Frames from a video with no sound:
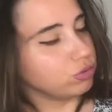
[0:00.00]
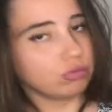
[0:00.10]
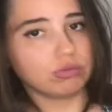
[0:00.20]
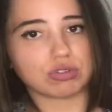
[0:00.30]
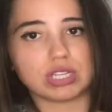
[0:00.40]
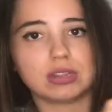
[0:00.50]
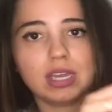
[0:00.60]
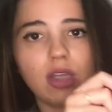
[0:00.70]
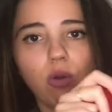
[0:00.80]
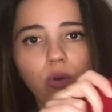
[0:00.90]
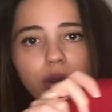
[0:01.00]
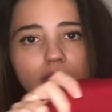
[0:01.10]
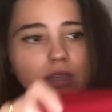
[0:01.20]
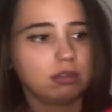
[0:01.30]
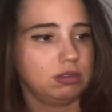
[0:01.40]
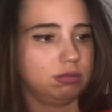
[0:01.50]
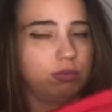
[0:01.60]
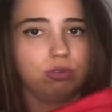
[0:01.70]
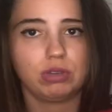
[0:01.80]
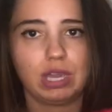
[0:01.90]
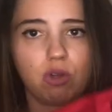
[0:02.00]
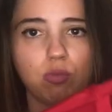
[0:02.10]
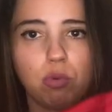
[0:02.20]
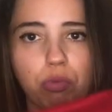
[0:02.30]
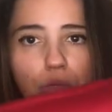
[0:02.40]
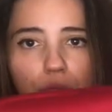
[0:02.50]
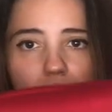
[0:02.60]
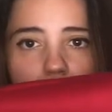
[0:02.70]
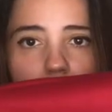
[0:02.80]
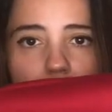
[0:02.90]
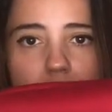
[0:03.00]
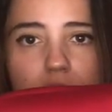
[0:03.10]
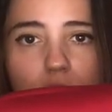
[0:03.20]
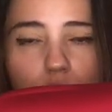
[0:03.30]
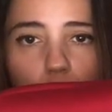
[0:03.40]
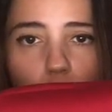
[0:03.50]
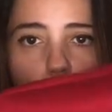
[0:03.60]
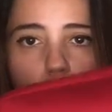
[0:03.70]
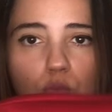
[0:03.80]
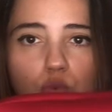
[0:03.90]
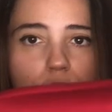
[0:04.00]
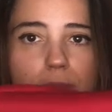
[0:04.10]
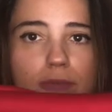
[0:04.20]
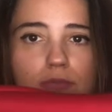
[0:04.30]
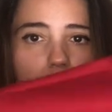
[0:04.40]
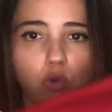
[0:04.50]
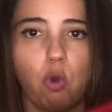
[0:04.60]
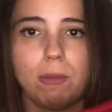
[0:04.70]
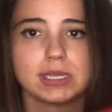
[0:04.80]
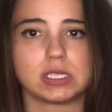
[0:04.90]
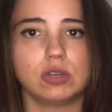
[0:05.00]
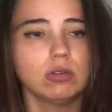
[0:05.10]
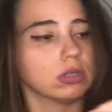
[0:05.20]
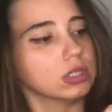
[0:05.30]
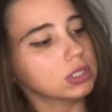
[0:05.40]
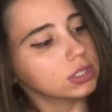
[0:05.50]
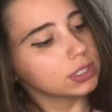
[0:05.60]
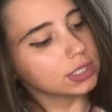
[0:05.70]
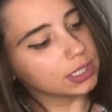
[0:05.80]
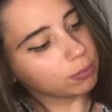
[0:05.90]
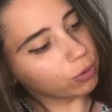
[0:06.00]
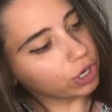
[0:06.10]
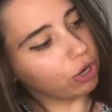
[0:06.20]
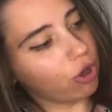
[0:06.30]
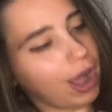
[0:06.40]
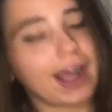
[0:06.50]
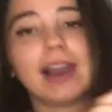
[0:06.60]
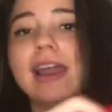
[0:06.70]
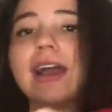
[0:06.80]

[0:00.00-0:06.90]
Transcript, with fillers: no sé este qué color es, porque es como un cereza así, un rojo muy, un rojo pasión. Pone Los Ángeles,